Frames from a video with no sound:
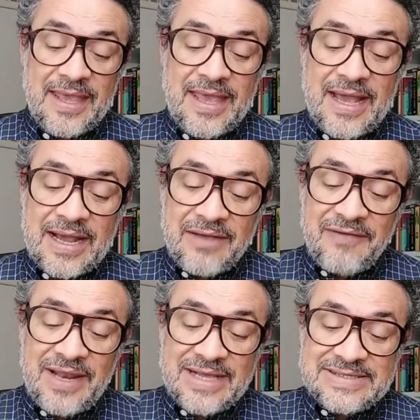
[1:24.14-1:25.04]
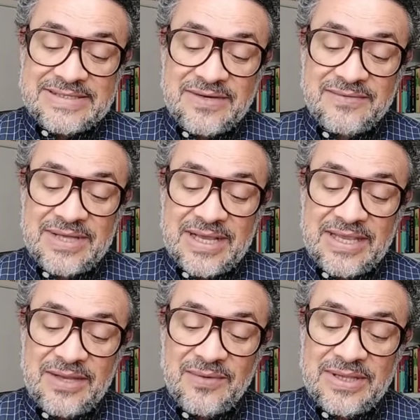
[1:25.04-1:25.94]
É a revelação
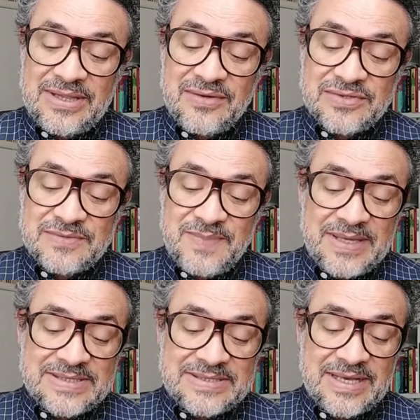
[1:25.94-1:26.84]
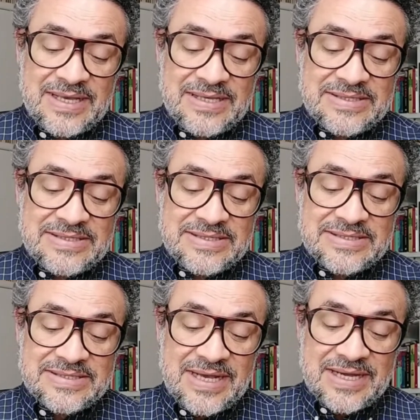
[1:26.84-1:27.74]
daquilo que Deus pensa e
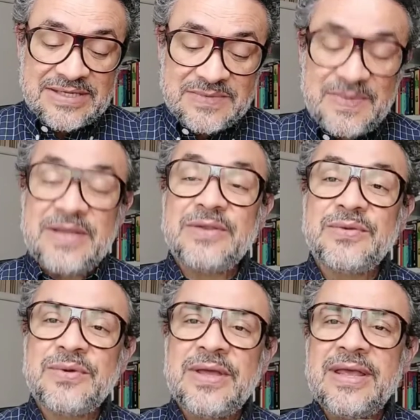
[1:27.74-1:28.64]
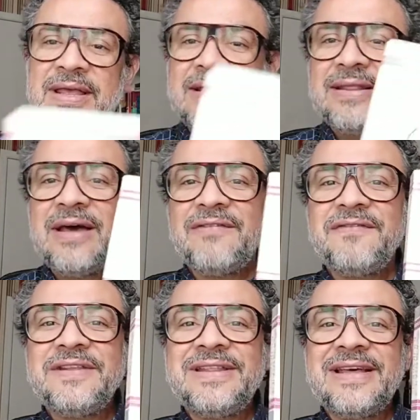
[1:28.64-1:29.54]
diz a respeito da
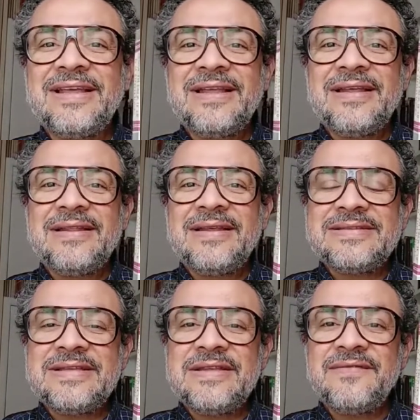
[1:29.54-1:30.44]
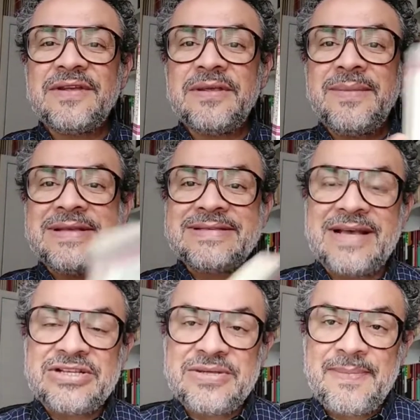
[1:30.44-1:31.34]
vida nesse livro aqui,
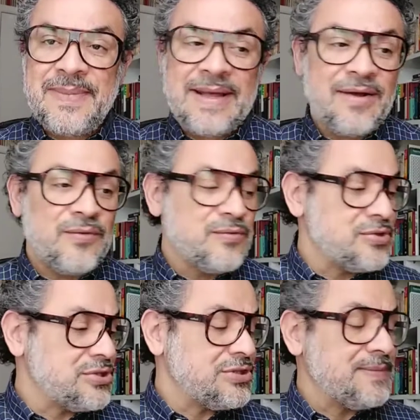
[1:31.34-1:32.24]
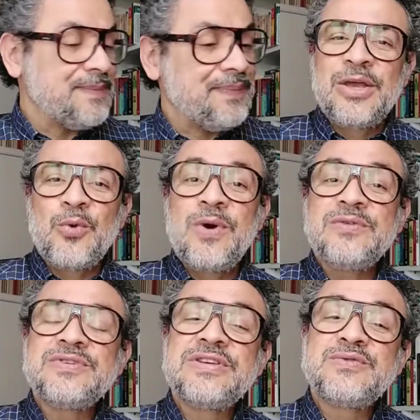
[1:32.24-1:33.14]
Mensagem para Hoje. Quando
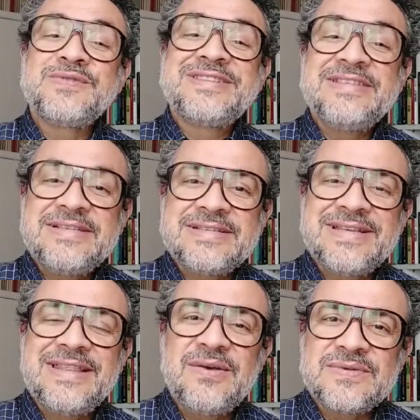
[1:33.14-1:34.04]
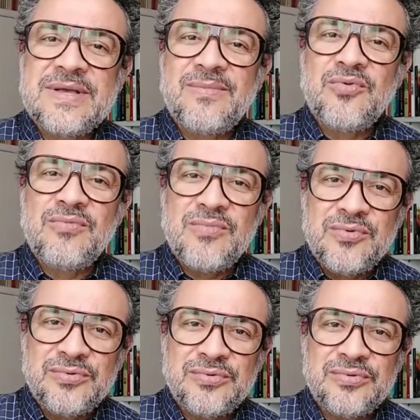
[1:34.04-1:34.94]
Jesus diz que Deus amou o mundo,